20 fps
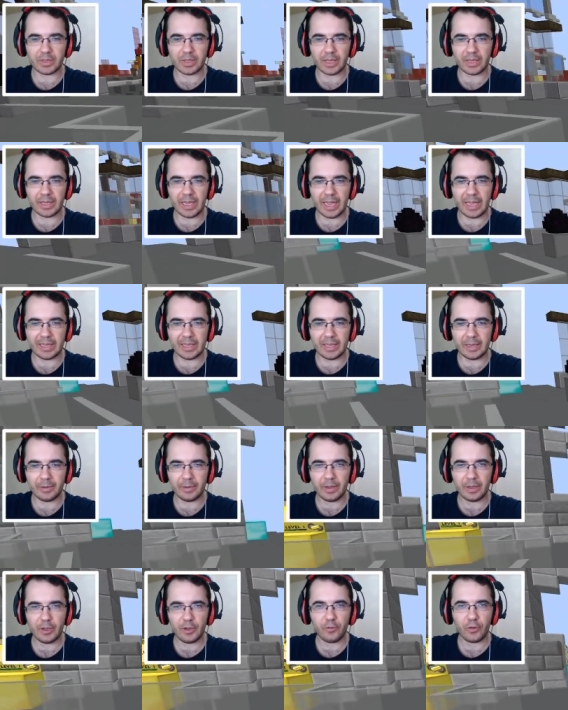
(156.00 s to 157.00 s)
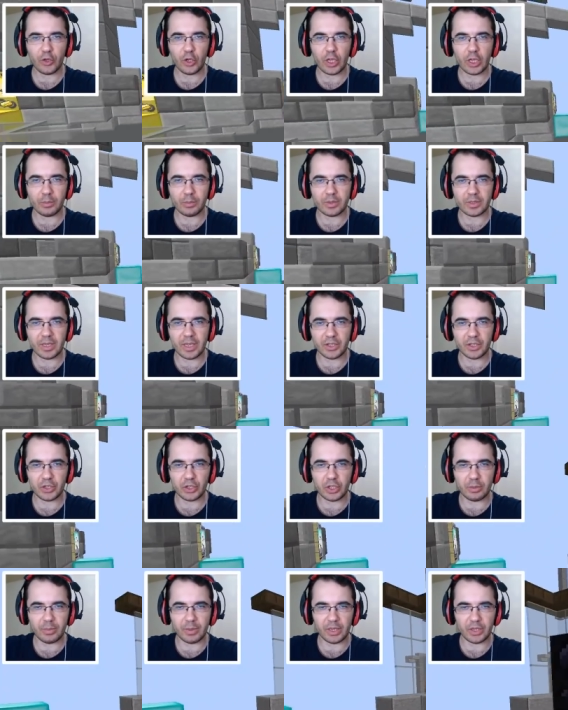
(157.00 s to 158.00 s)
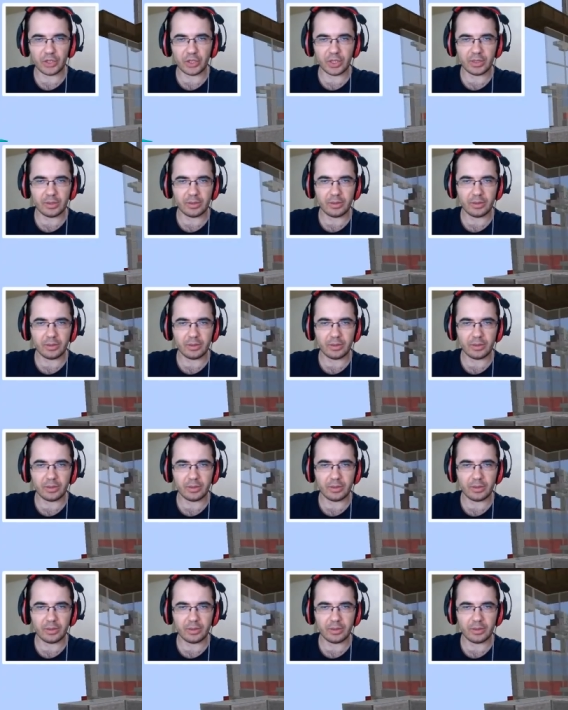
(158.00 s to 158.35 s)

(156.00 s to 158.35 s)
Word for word: de geldi. Videolarımızı da yetiştirmek için